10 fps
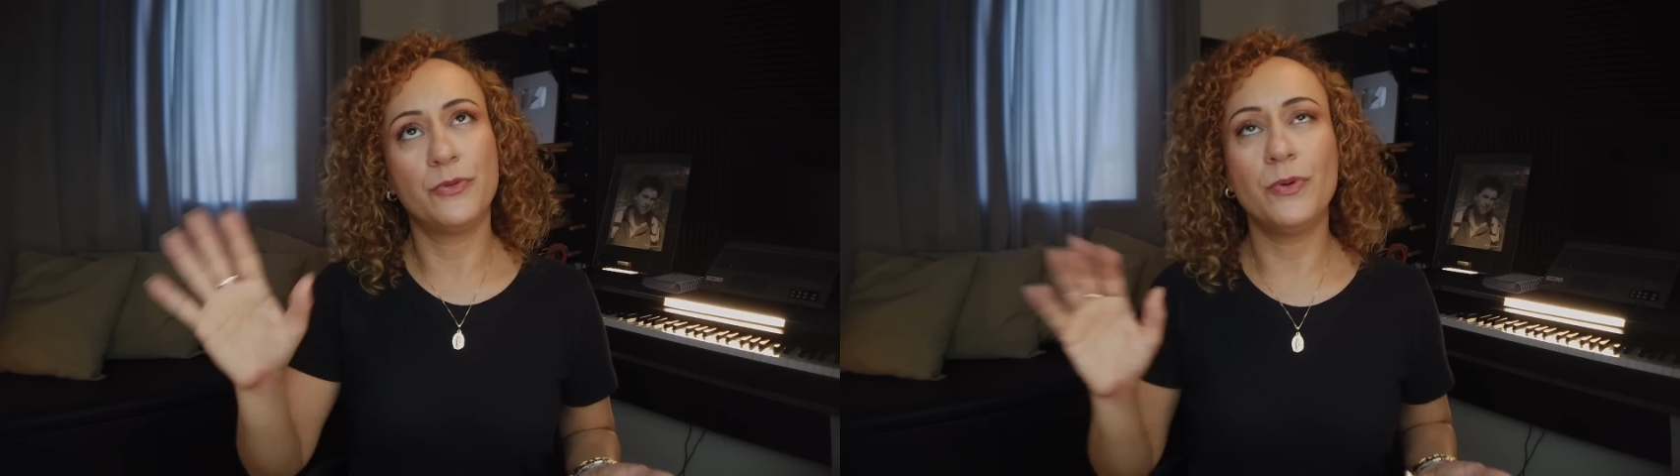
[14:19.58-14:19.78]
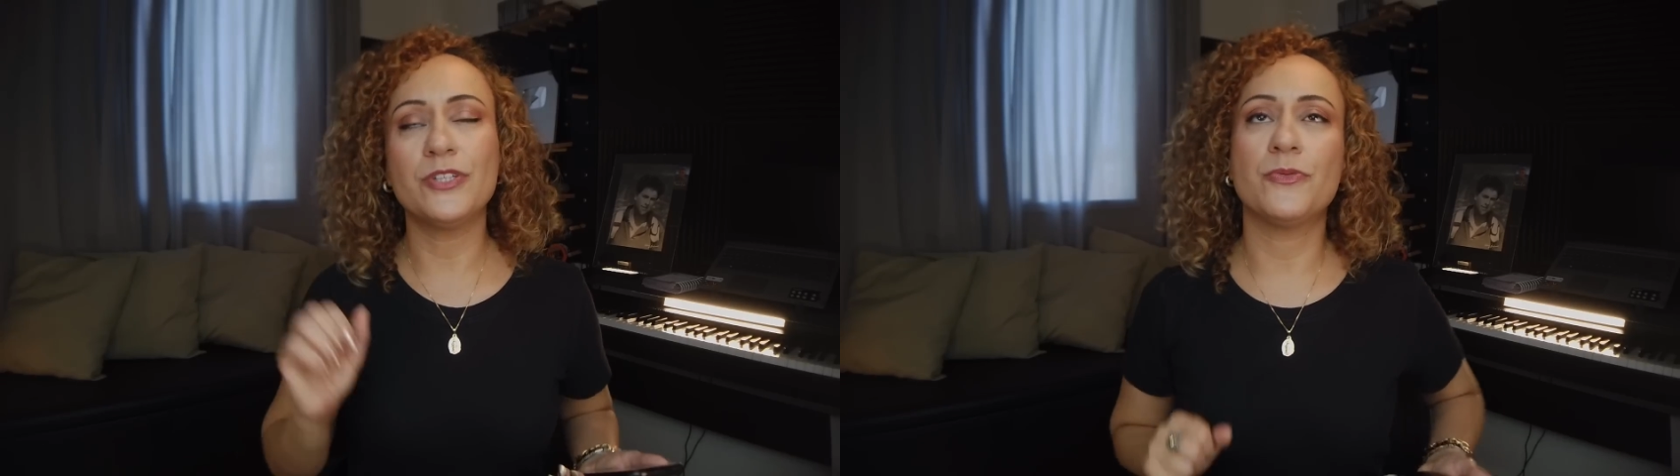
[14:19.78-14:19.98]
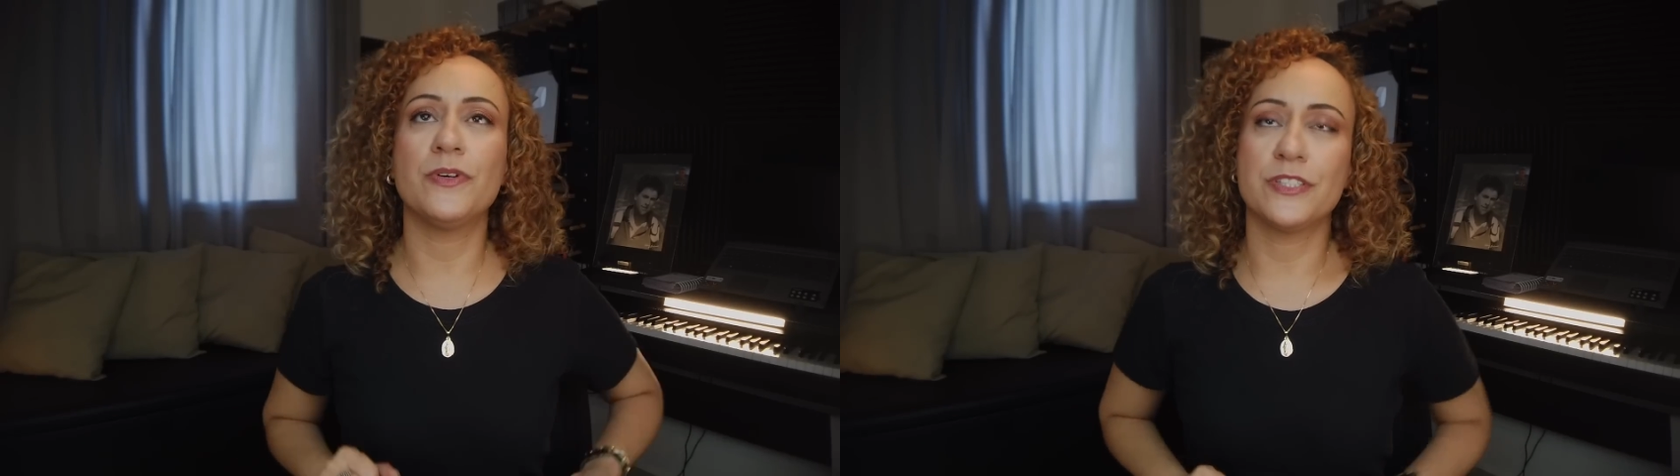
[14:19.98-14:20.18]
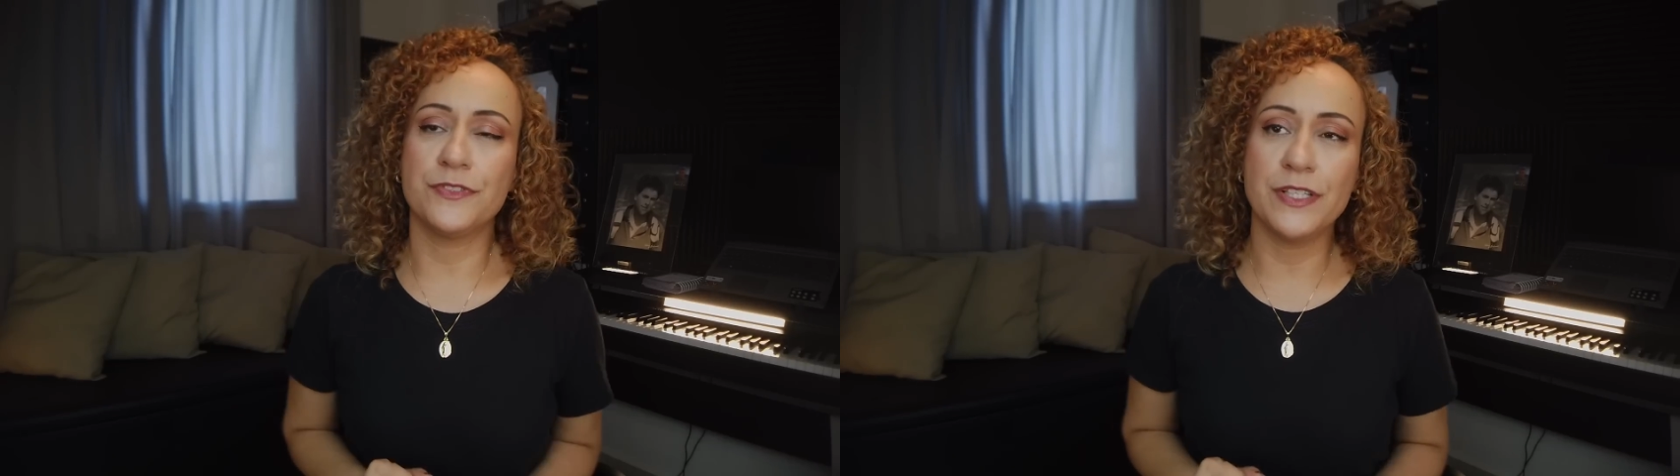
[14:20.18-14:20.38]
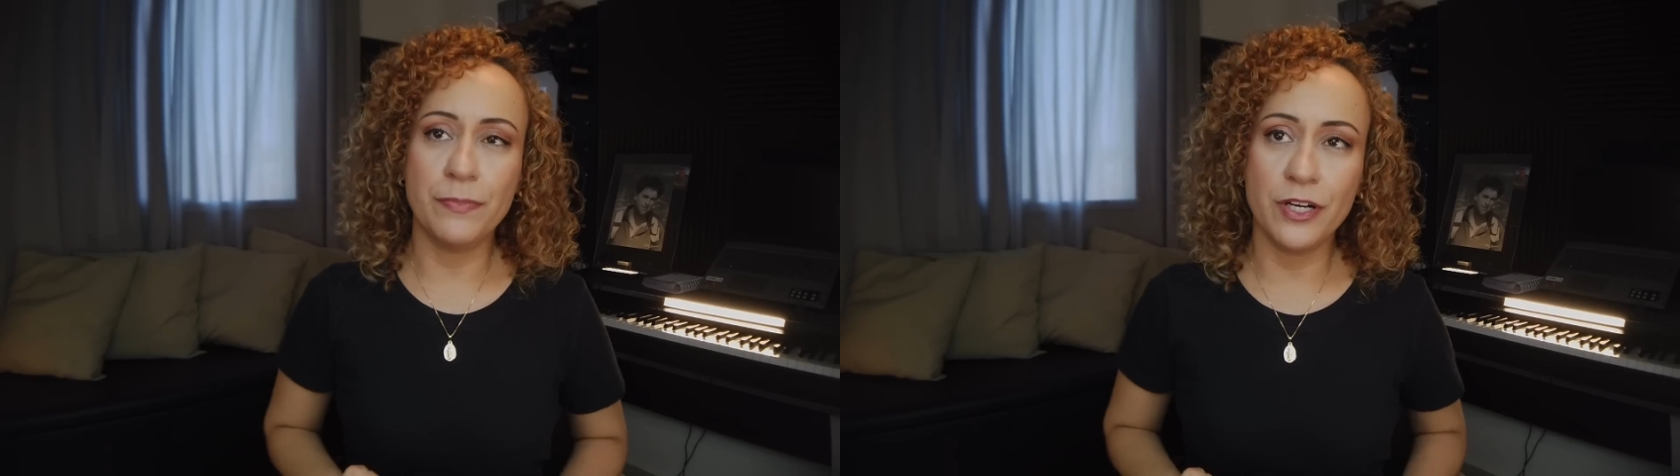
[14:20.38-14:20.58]
duas coisas
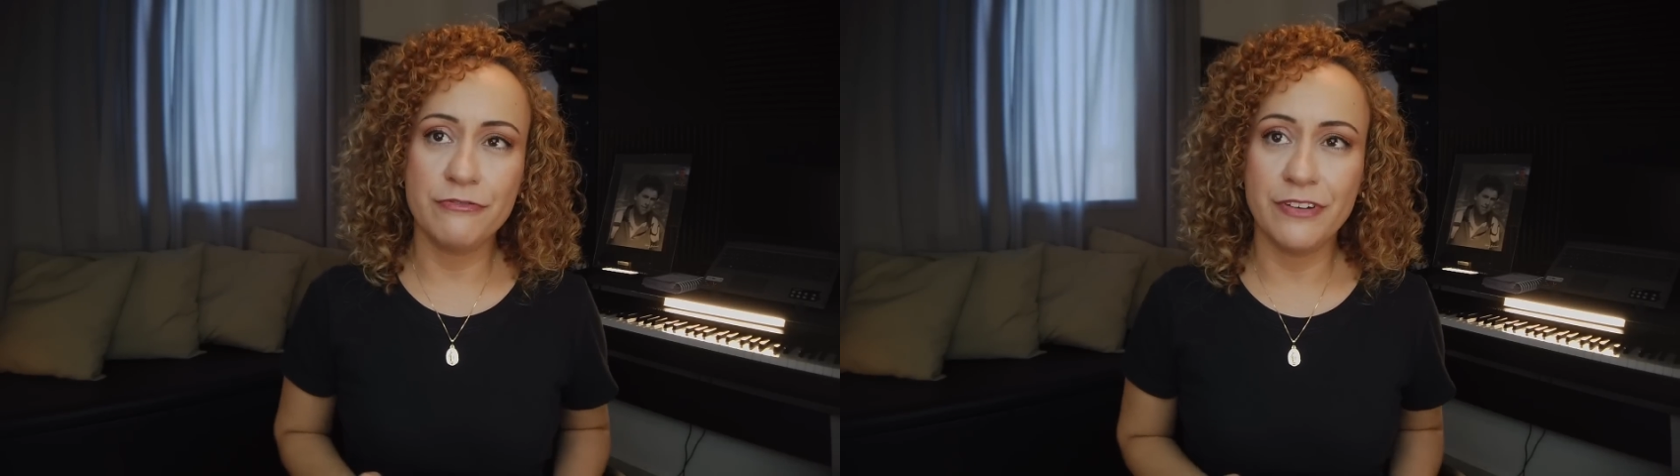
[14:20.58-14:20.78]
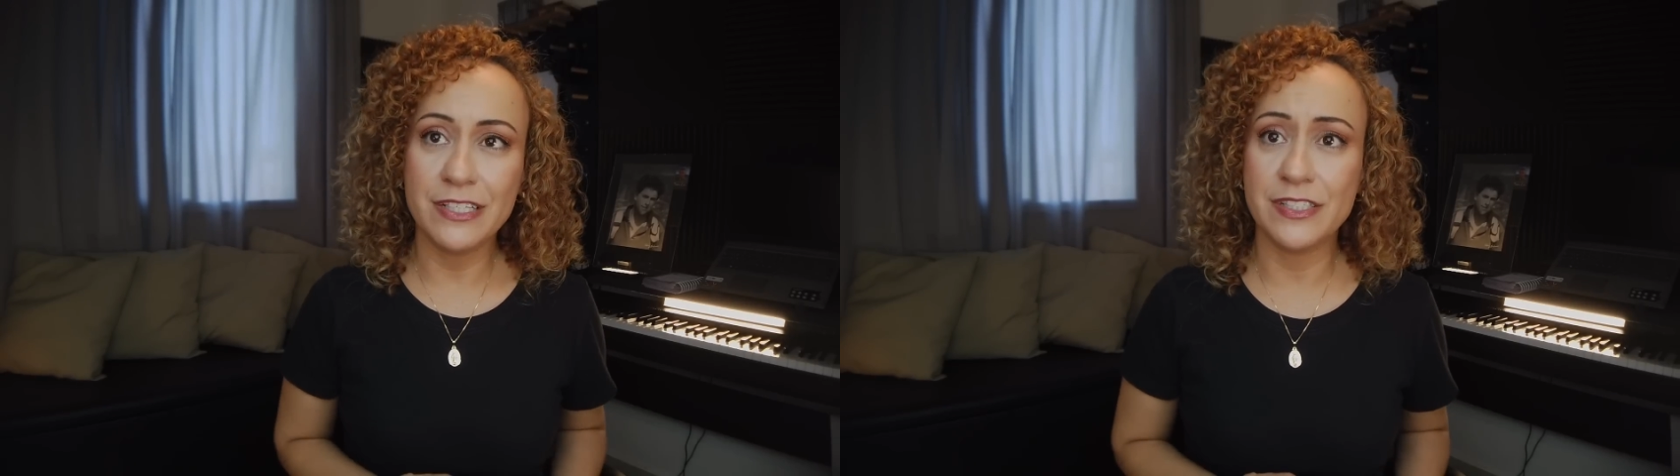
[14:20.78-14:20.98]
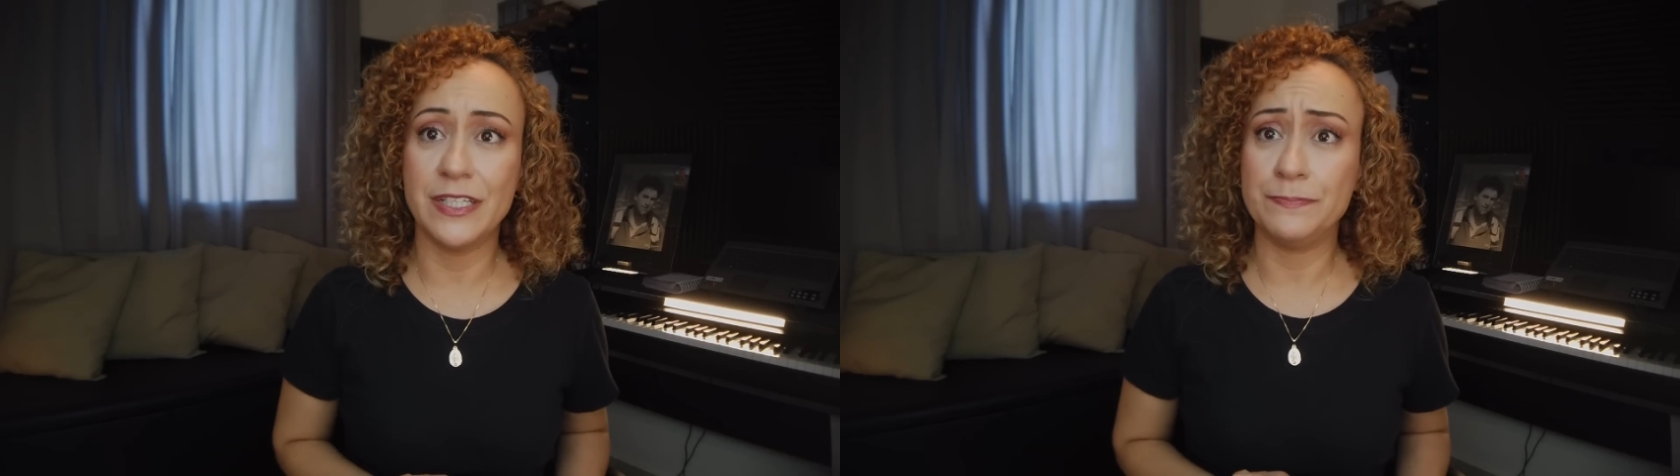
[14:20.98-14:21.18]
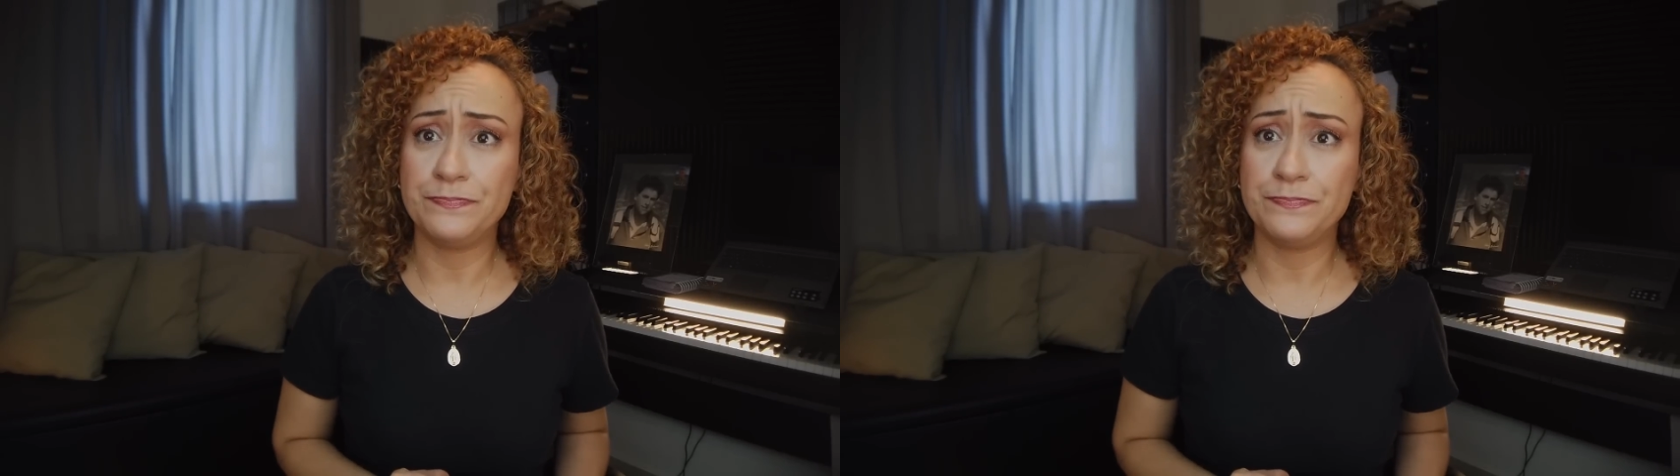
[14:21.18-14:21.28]
você pode fazer.